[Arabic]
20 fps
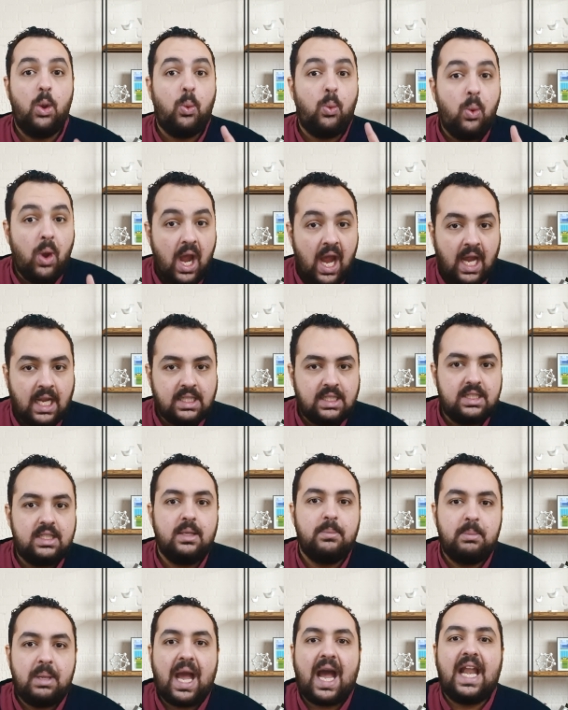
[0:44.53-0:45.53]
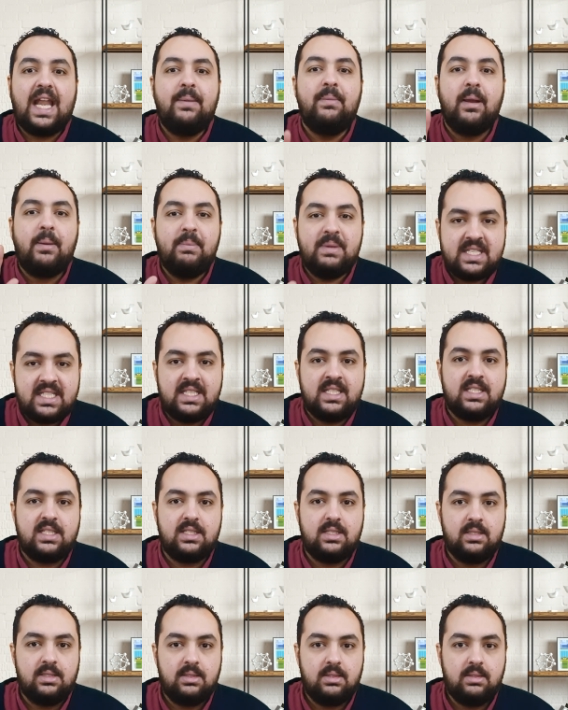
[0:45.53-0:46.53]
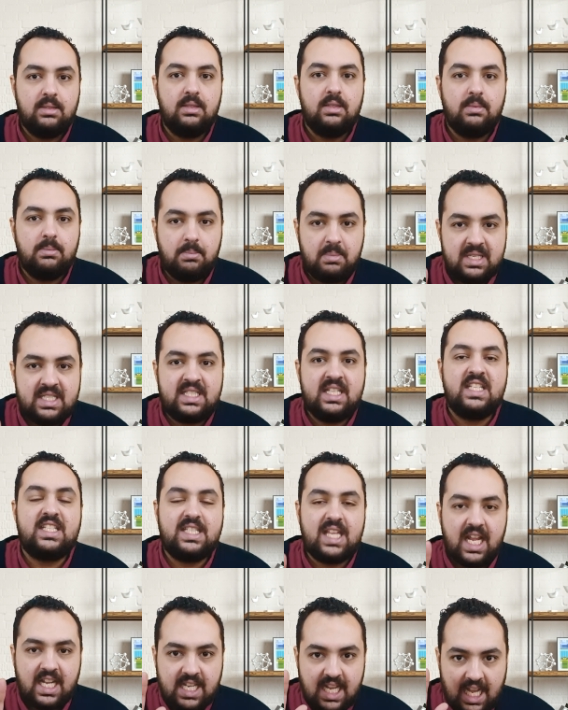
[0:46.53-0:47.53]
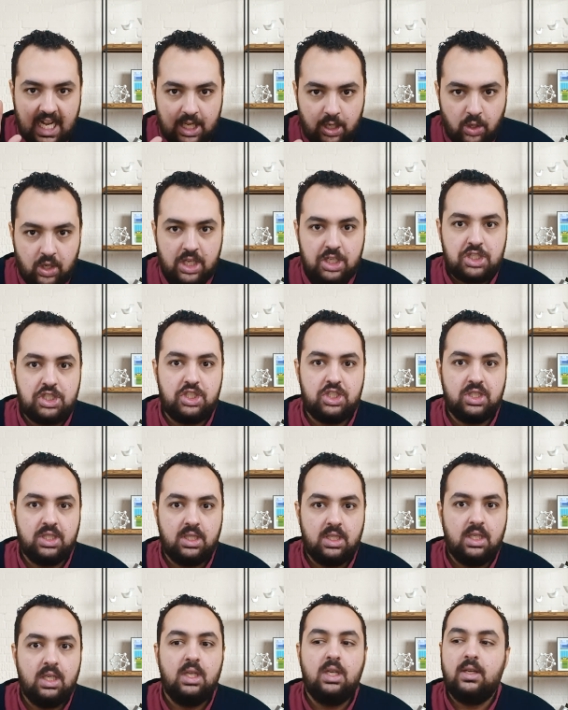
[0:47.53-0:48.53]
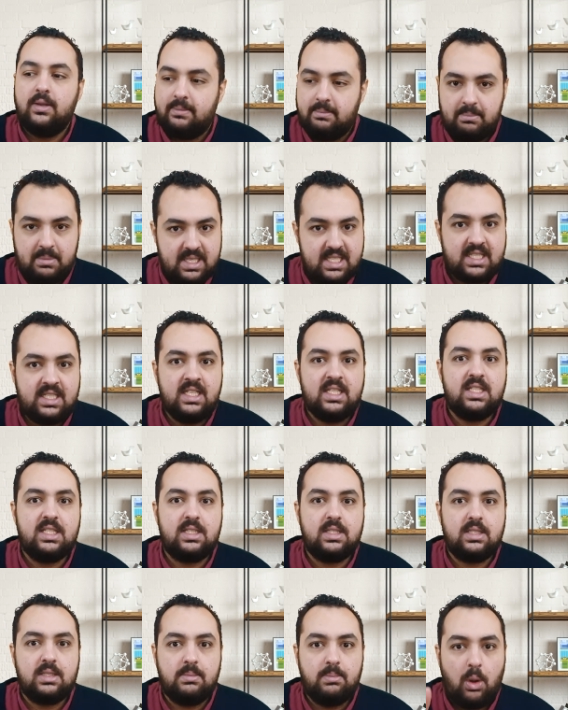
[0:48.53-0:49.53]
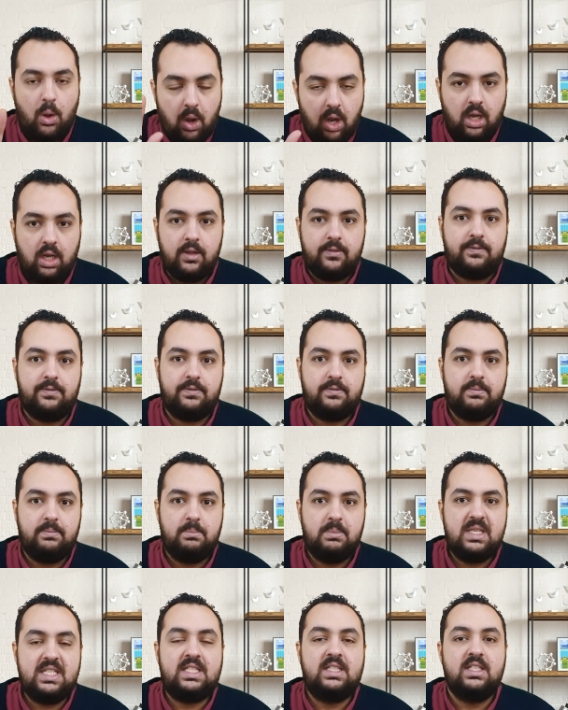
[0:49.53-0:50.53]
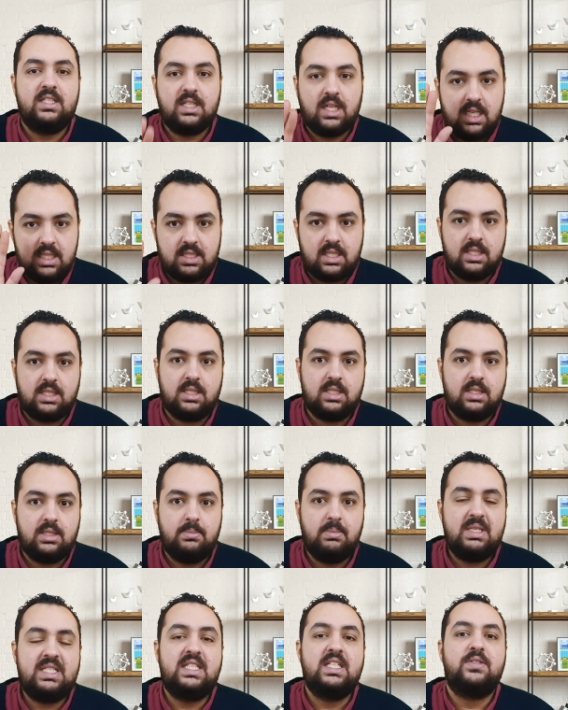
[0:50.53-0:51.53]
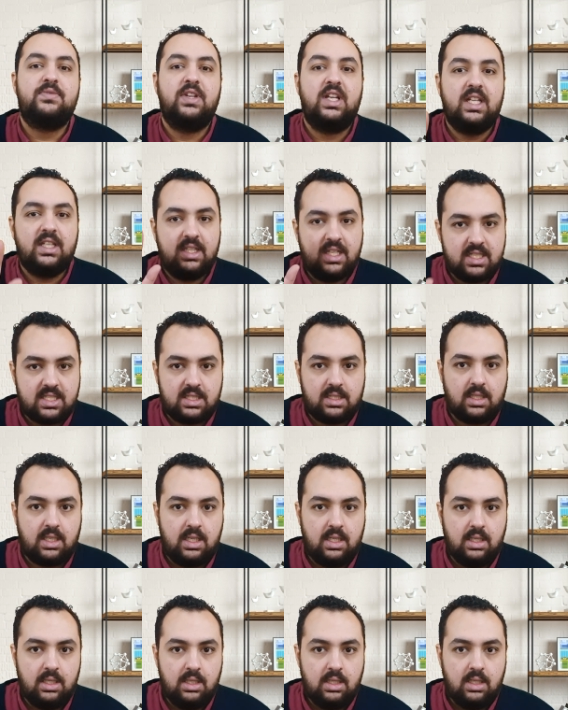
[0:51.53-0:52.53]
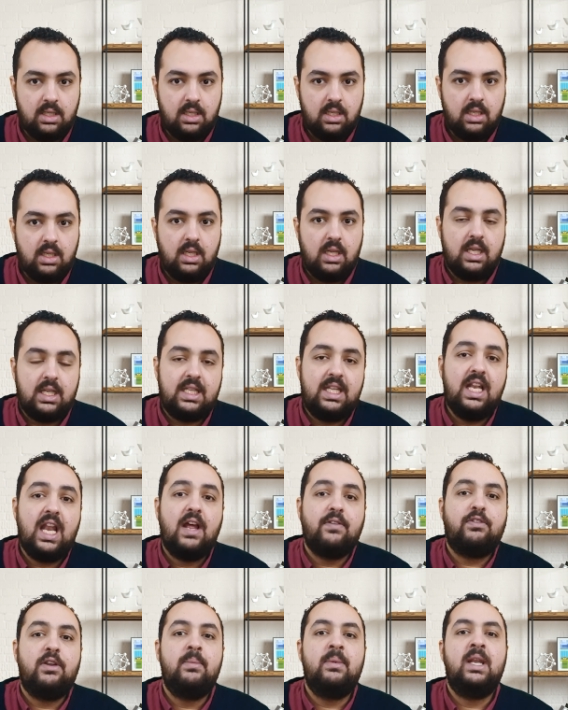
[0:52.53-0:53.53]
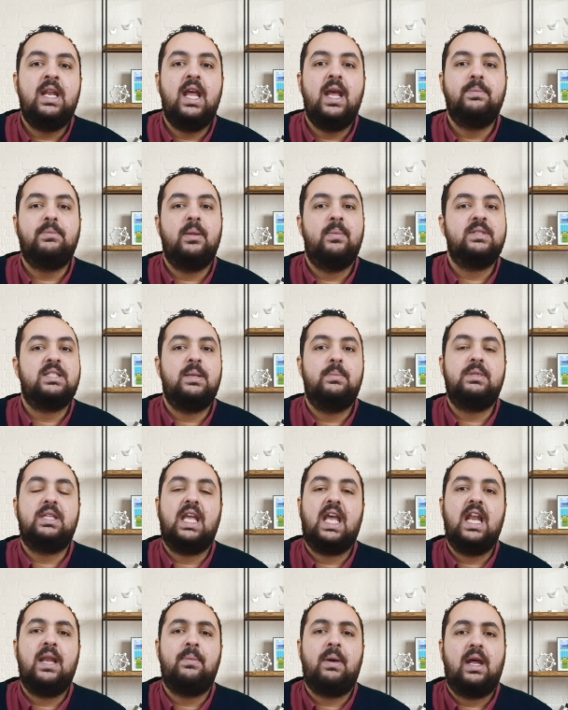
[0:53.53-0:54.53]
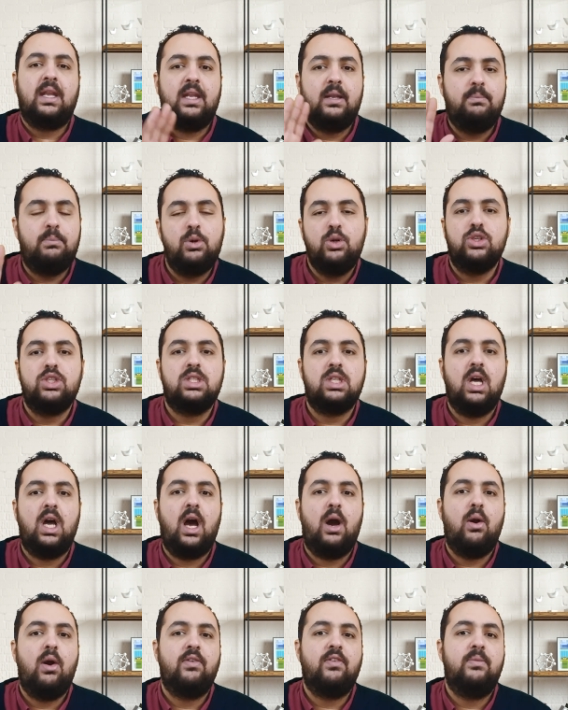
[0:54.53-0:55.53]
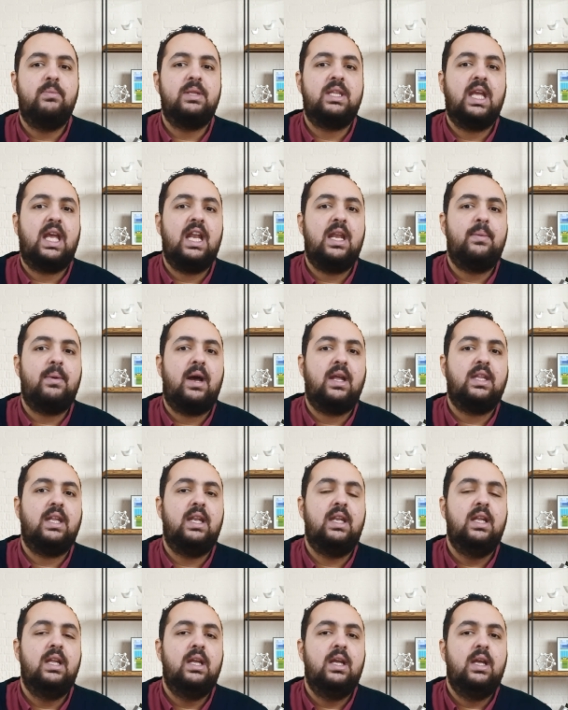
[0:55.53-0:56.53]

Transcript: واحد بيعلمك بيزنس بيزنس تكنيكال نوليدج بيزنس مواقف بيزنس قصص بيزنس في الاندستري دي الافلام اللي هي مثلا بتتكلم عن البورصه او افلام بتتكلم عن ال...